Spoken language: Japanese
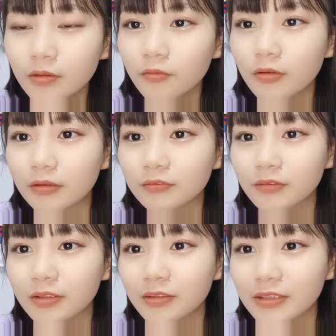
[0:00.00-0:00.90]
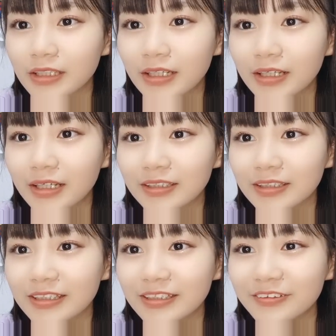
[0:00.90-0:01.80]
音楽トレンドにハラハンナ
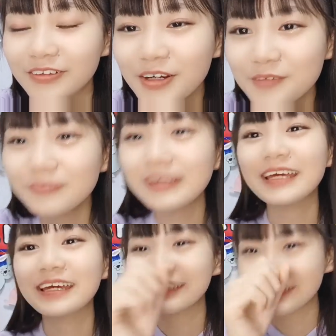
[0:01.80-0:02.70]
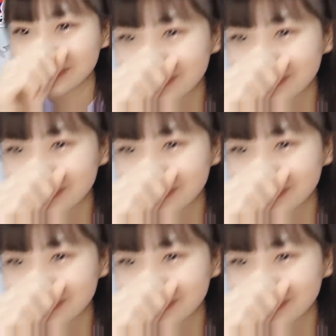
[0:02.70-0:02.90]
でいるよ。まだいるの